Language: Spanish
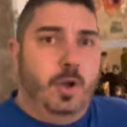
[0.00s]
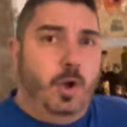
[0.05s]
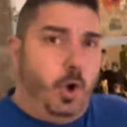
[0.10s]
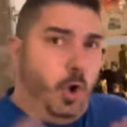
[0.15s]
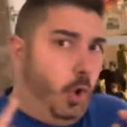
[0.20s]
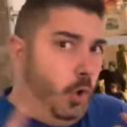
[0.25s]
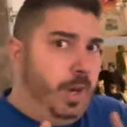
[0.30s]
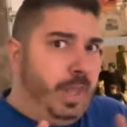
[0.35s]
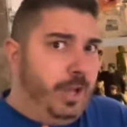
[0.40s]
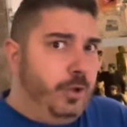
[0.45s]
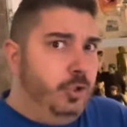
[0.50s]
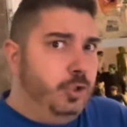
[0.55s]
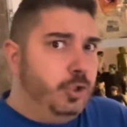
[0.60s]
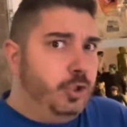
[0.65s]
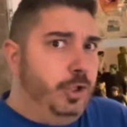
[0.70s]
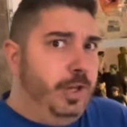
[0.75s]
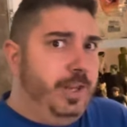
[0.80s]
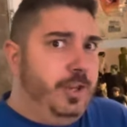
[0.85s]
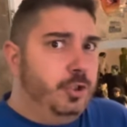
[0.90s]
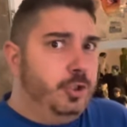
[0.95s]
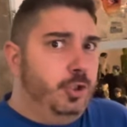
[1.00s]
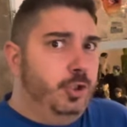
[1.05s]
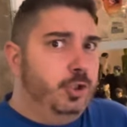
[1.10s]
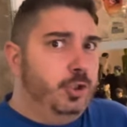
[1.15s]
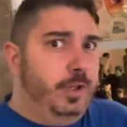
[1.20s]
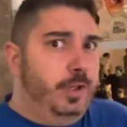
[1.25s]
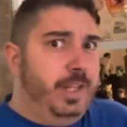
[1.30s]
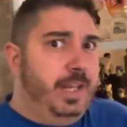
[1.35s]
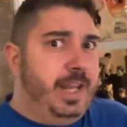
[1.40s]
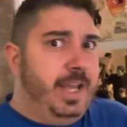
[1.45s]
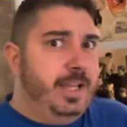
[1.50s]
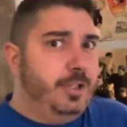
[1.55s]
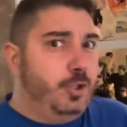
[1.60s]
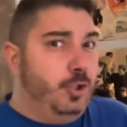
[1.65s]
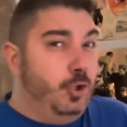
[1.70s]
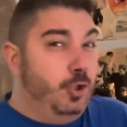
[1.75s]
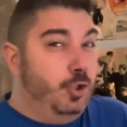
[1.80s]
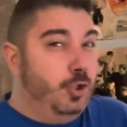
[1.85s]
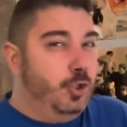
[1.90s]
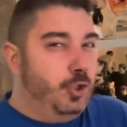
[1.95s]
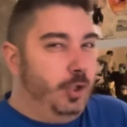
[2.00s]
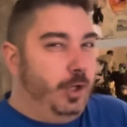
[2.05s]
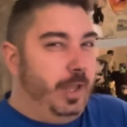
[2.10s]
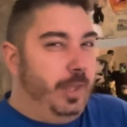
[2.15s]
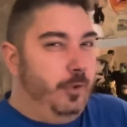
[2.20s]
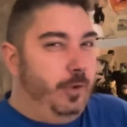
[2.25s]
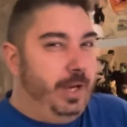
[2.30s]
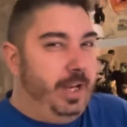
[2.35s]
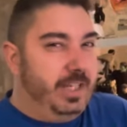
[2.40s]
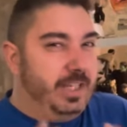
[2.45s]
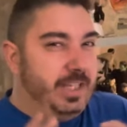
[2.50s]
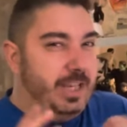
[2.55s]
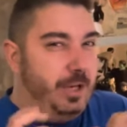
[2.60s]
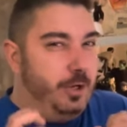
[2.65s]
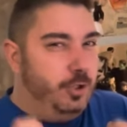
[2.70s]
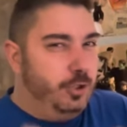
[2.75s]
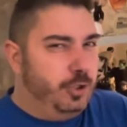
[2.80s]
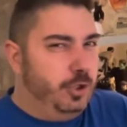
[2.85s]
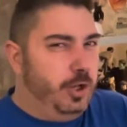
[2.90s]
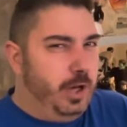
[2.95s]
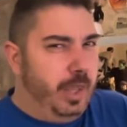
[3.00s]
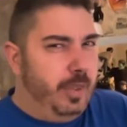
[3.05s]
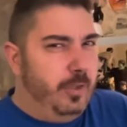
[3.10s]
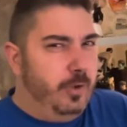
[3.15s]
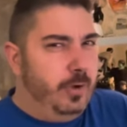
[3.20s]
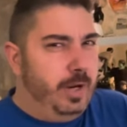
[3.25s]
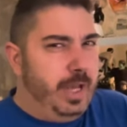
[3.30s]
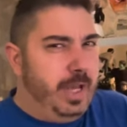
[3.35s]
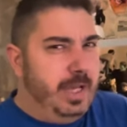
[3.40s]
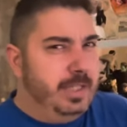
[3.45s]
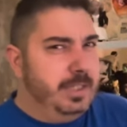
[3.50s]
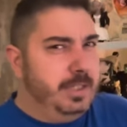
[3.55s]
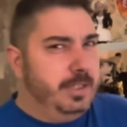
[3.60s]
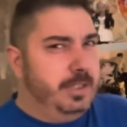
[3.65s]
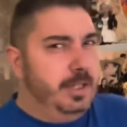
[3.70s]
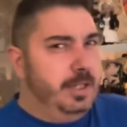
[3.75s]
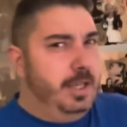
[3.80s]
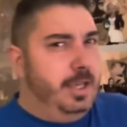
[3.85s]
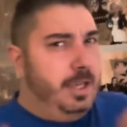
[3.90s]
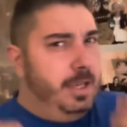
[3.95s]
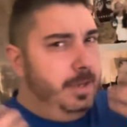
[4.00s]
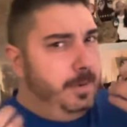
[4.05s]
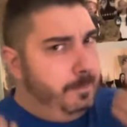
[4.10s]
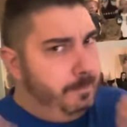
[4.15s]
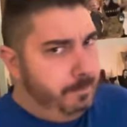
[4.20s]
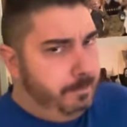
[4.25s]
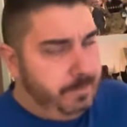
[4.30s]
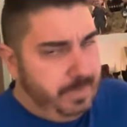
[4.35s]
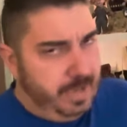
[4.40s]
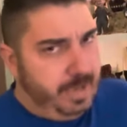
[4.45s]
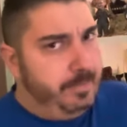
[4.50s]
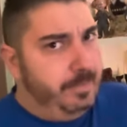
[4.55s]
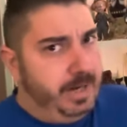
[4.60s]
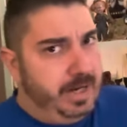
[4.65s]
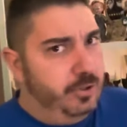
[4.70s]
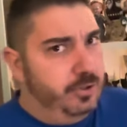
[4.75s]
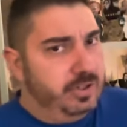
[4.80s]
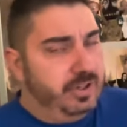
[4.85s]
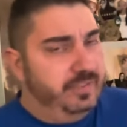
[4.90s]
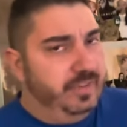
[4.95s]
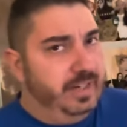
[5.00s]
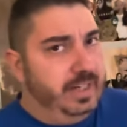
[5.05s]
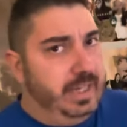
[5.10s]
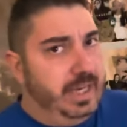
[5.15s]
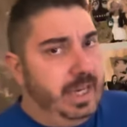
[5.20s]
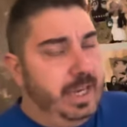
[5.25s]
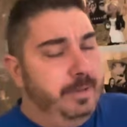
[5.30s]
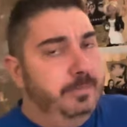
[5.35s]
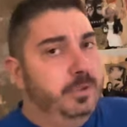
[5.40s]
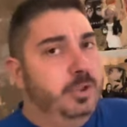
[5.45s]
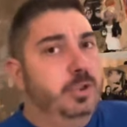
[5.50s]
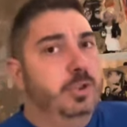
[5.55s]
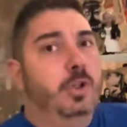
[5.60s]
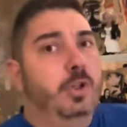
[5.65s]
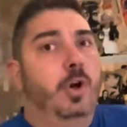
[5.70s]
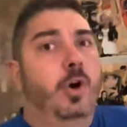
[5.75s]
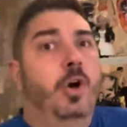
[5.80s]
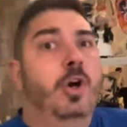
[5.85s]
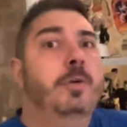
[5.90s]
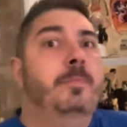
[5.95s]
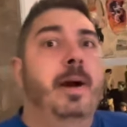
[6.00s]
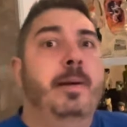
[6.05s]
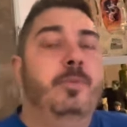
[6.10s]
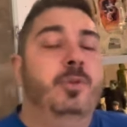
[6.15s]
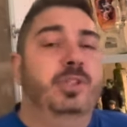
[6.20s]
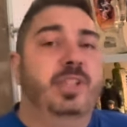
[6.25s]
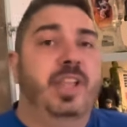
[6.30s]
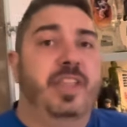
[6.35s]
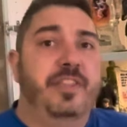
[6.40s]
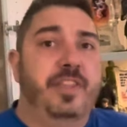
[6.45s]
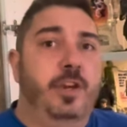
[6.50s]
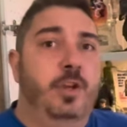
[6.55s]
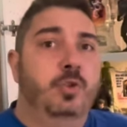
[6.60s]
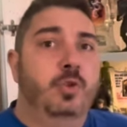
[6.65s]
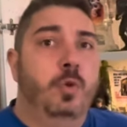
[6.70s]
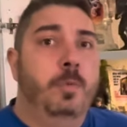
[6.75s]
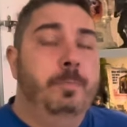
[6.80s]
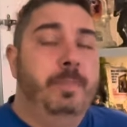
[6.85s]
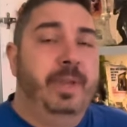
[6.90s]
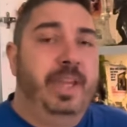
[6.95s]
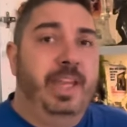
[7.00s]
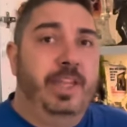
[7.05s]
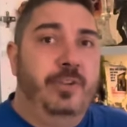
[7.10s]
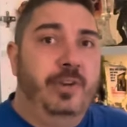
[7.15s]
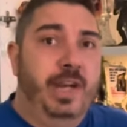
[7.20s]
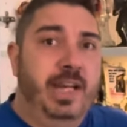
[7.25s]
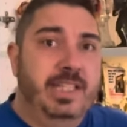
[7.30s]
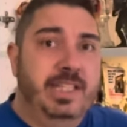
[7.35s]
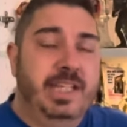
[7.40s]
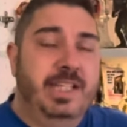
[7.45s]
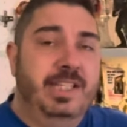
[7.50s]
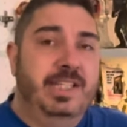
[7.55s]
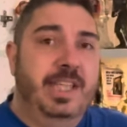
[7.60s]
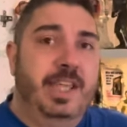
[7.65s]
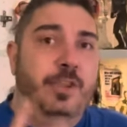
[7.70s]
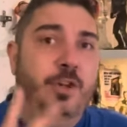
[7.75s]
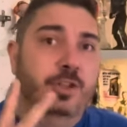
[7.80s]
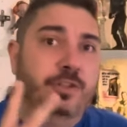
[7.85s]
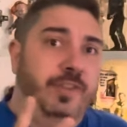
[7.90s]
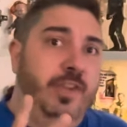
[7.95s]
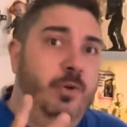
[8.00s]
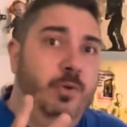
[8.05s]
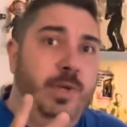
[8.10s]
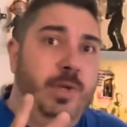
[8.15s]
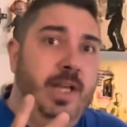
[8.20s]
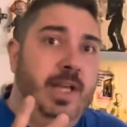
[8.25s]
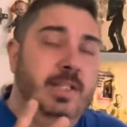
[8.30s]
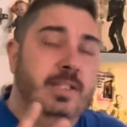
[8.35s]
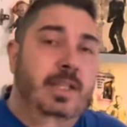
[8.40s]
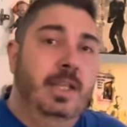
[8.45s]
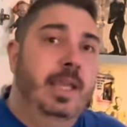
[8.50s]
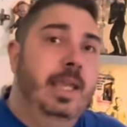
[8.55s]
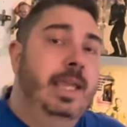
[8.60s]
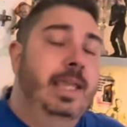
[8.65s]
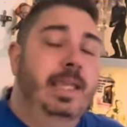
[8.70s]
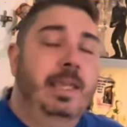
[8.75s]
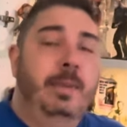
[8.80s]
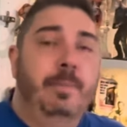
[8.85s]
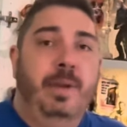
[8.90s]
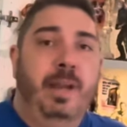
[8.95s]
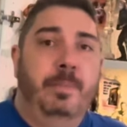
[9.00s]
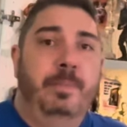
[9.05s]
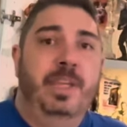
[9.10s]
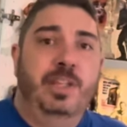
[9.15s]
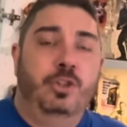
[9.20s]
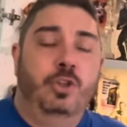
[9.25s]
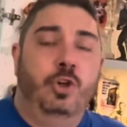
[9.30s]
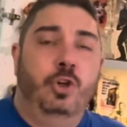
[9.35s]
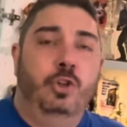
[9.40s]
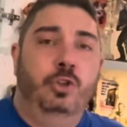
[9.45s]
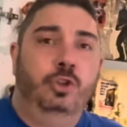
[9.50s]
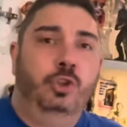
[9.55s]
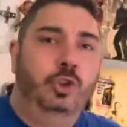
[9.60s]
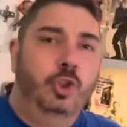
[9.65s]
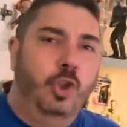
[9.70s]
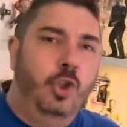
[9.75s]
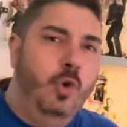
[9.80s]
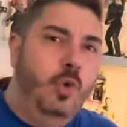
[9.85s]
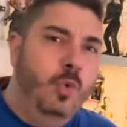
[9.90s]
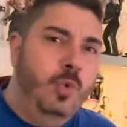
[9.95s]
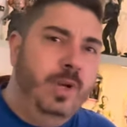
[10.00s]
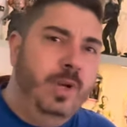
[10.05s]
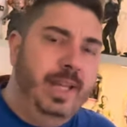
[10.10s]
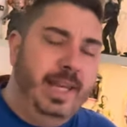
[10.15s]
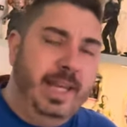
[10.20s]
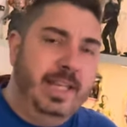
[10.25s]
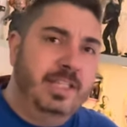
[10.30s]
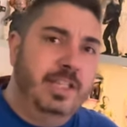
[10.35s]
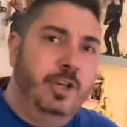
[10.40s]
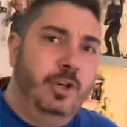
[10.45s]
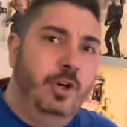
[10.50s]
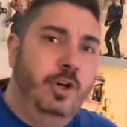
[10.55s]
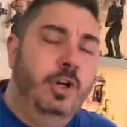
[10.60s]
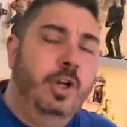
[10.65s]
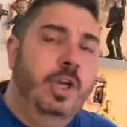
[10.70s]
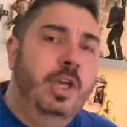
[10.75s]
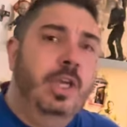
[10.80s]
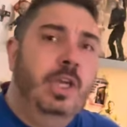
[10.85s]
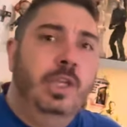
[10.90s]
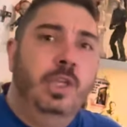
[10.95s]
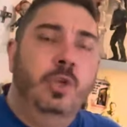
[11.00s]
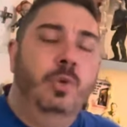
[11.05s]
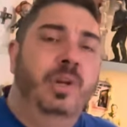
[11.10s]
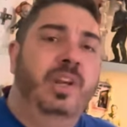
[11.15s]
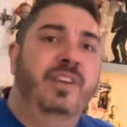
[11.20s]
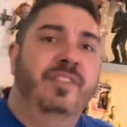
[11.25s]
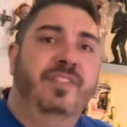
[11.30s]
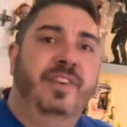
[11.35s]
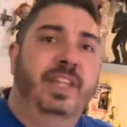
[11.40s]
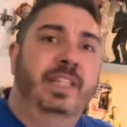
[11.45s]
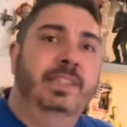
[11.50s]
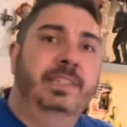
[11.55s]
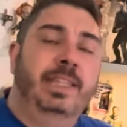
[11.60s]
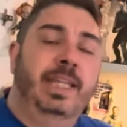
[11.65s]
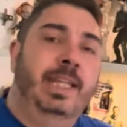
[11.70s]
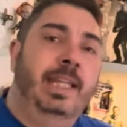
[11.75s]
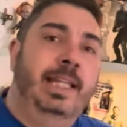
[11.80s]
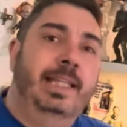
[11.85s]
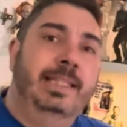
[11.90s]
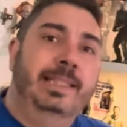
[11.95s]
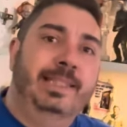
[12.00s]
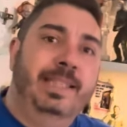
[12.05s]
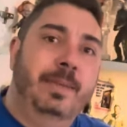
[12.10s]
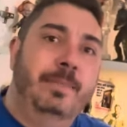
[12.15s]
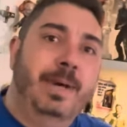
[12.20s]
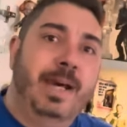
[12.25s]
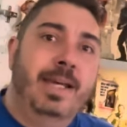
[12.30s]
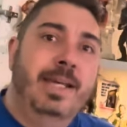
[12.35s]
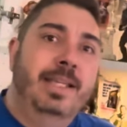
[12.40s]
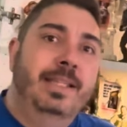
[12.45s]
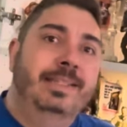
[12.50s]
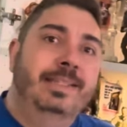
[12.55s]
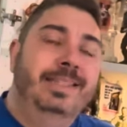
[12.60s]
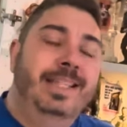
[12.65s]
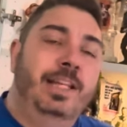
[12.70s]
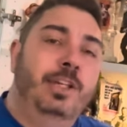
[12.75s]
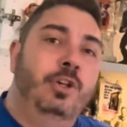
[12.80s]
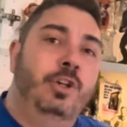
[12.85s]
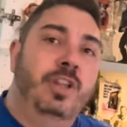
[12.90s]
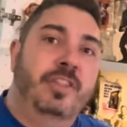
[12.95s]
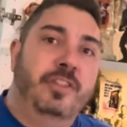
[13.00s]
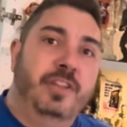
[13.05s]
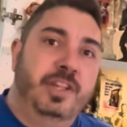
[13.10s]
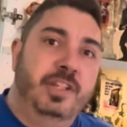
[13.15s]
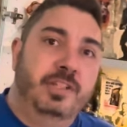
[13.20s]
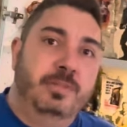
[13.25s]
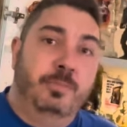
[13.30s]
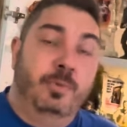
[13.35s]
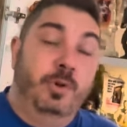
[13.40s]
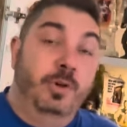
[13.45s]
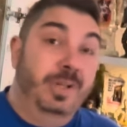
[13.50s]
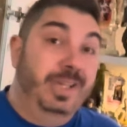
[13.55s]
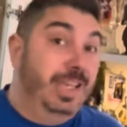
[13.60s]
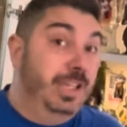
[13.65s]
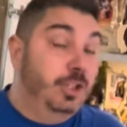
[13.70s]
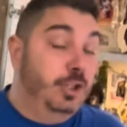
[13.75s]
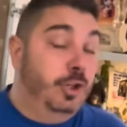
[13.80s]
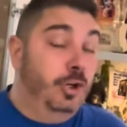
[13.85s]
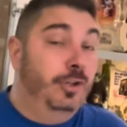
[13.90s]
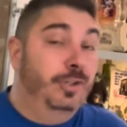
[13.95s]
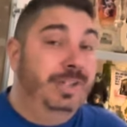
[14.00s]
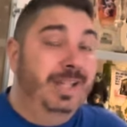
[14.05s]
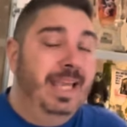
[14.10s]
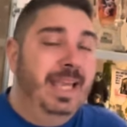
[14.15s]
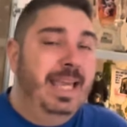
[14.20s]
Hola consoleros, consoleras, consoladores y consoladoras. Bienvenidos a Phil Games. Hoy vamos a haceros un pequeño análisis de dos figuras que para mí son todo un clásico y un referente en el tema del coleccionismo. Y son